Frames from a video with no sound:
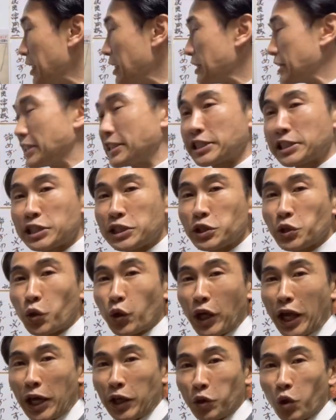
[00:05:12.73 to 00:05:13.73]
父
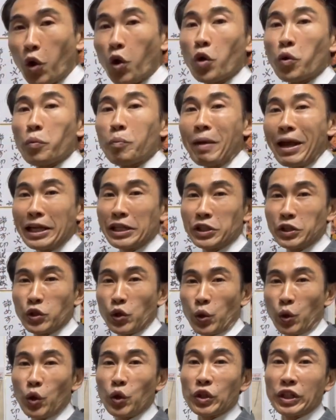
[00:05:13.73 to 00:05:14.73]
親の別居
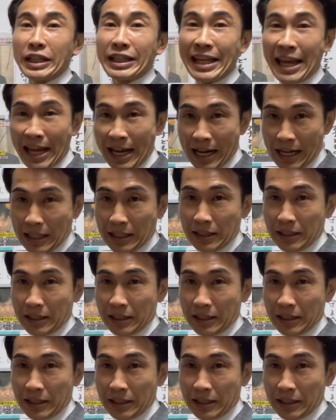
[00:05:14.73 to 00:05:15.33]
を提案。